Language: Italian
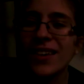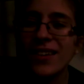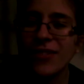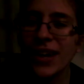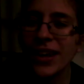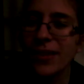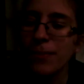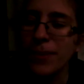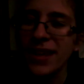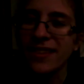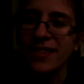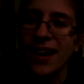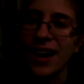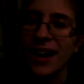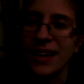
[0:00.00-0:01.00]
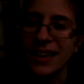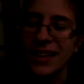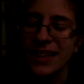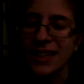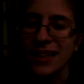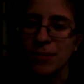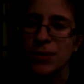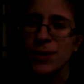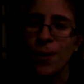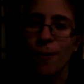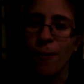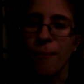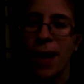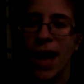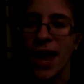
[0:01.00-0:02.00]
Vado a fare la spesa e mi
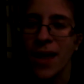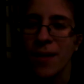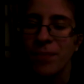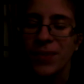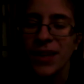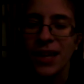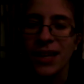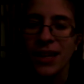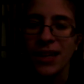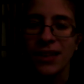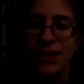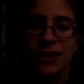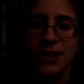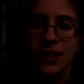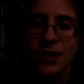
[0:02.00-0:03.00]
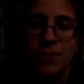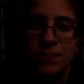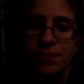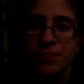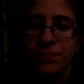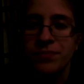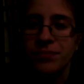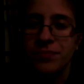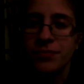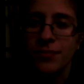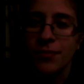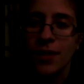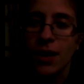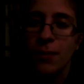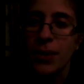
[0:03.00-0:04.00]
trovo bene.
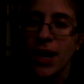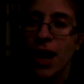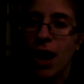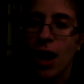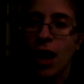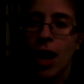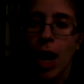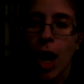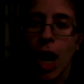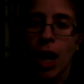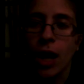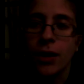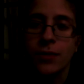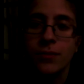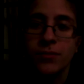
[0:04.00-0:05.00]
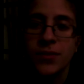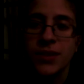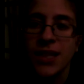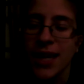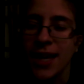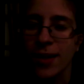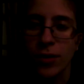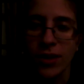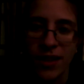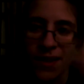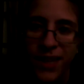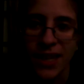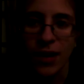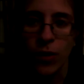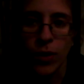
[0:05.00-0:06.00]
Ehm, però se dovete
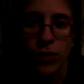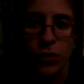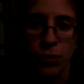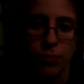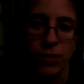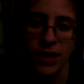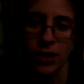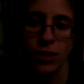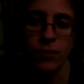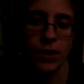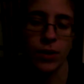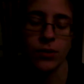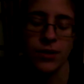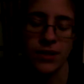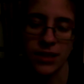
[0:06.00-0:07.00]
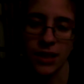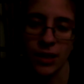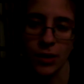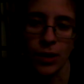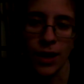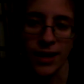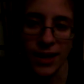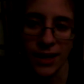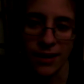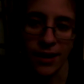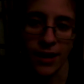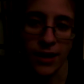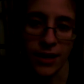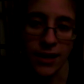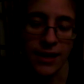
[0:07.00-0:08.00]
venire qui a Dublino vi consiglio la
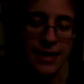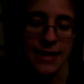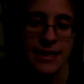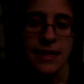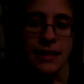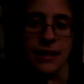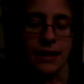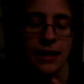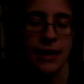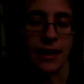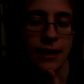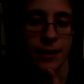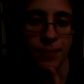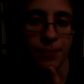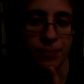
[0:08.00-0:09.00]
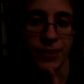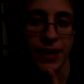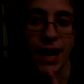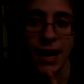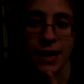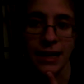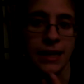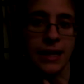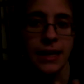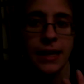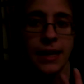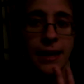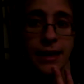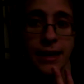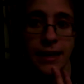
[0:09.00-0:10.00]
Lidl, il, il
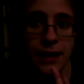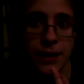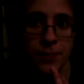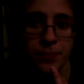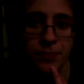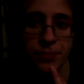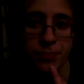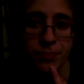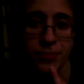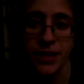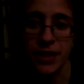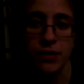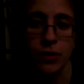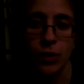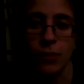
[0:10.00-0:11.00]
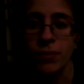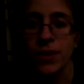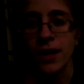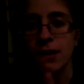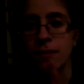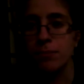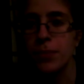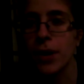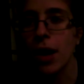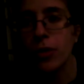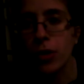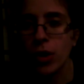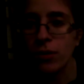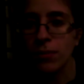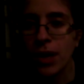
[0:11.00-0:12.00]
Aldi e il mm, Tesco.
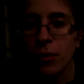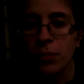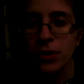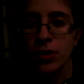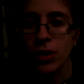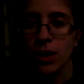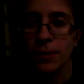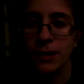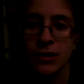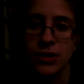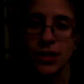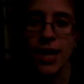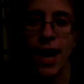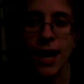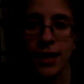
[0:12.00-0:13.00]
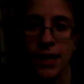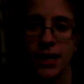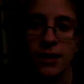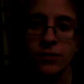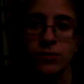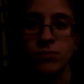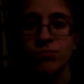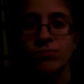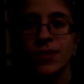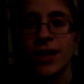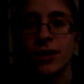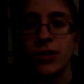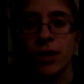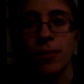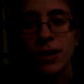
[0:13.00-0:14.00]
Peraltro è mia opinione personale,
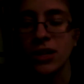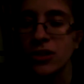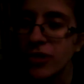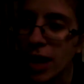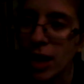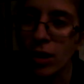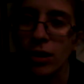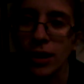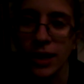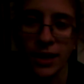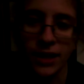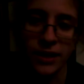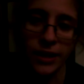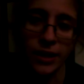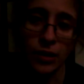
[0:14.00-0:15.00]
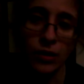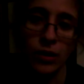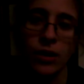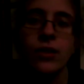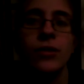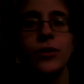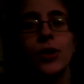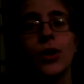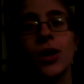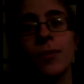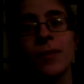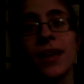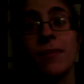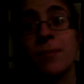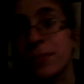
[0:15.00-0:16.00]
alzo le mani al cielo e dico sono le
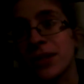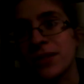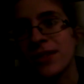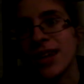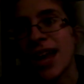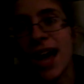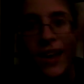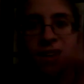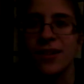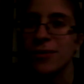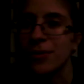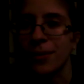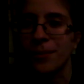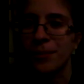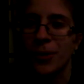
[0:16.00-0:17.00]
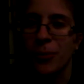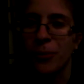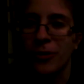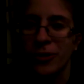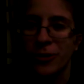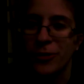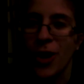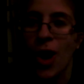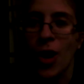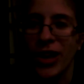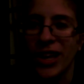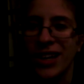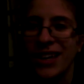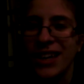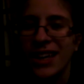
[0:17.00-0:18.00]
mie personali
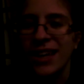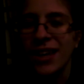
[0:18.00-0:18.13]
ravioli.